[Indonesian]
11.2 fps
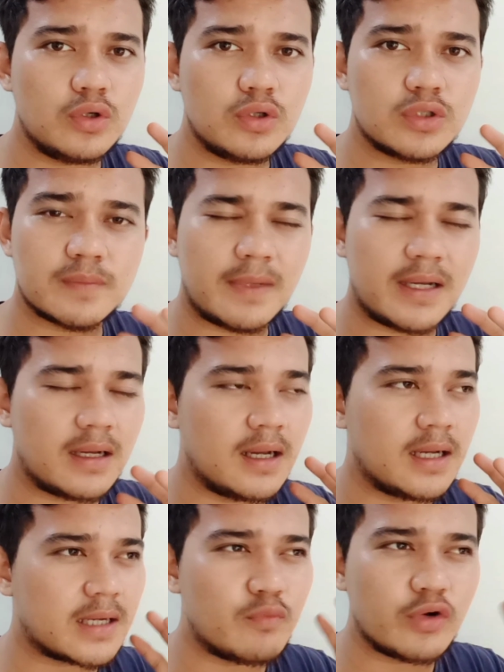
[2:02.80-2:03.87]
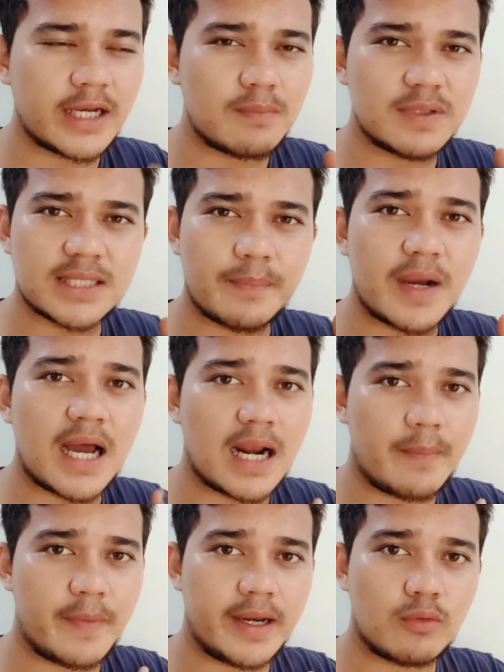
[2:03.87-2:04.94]
eh, kemungkinan besar
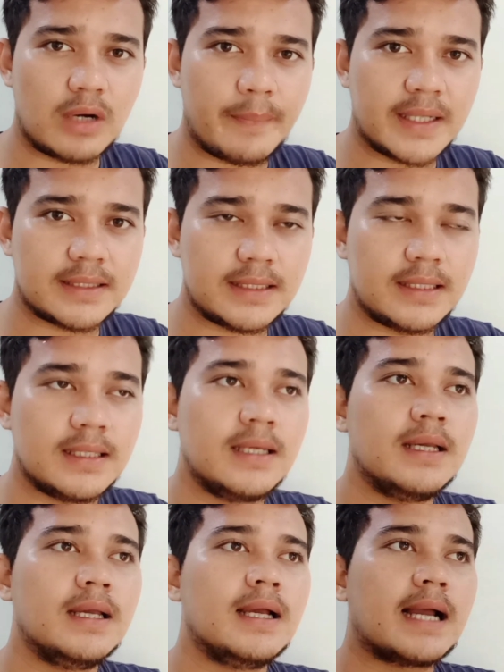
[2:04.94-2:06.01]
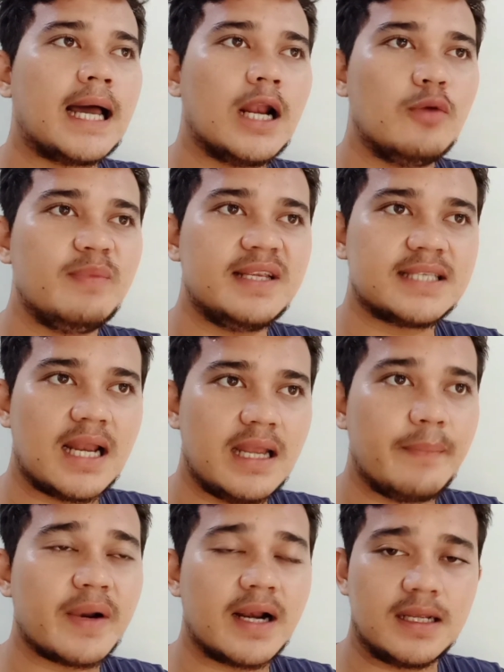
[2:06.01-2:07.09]
pengalaman yang aku dapati. Kalau
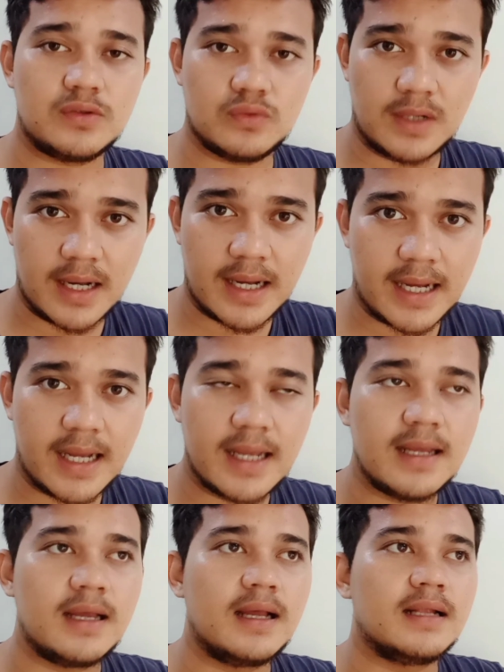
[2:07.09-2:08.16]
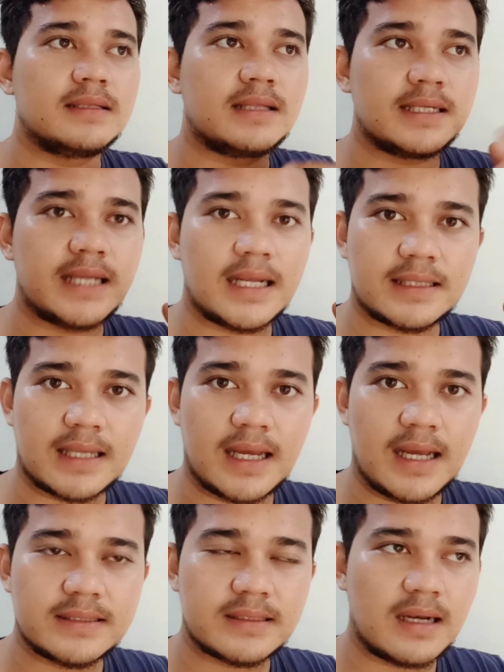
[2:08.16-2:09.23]
misalnya pernah juga
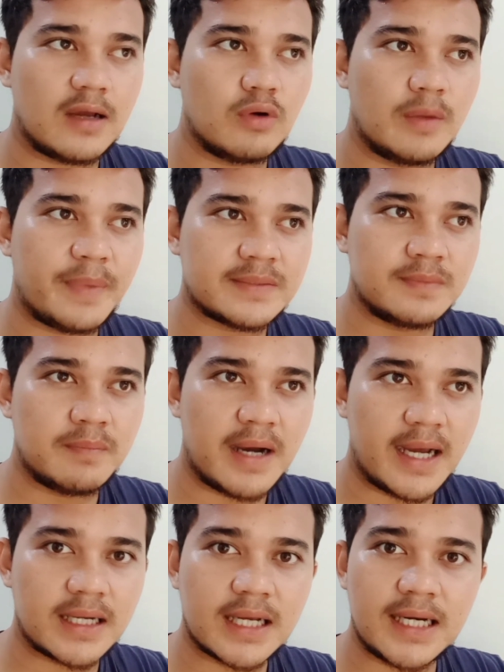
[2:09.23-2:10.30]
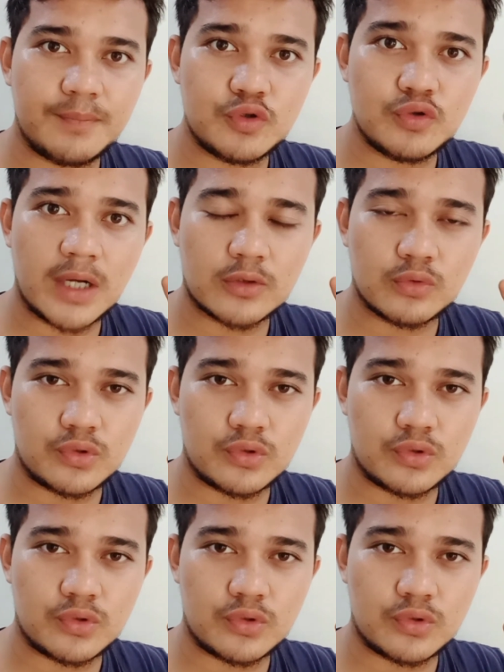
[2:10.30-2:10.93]
ternyata setelah aku lepas beban kedip juga 7